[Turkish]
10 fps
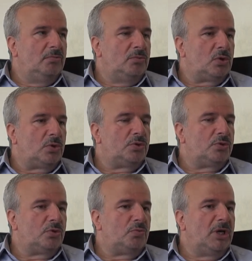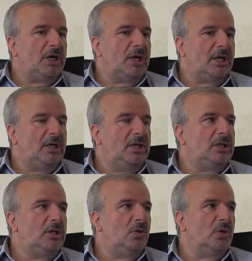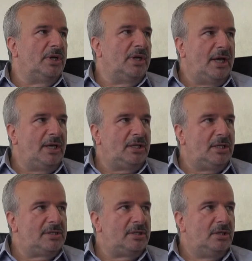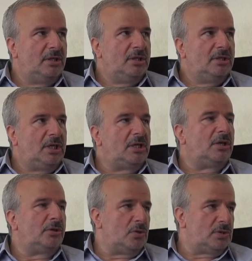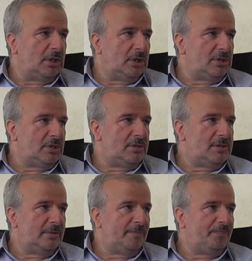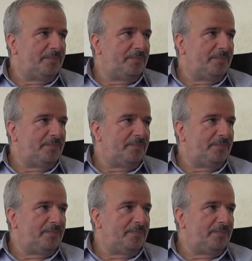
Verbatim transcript: soruşturmayla ilgili olan herkes tekrar gözden geçirilsin.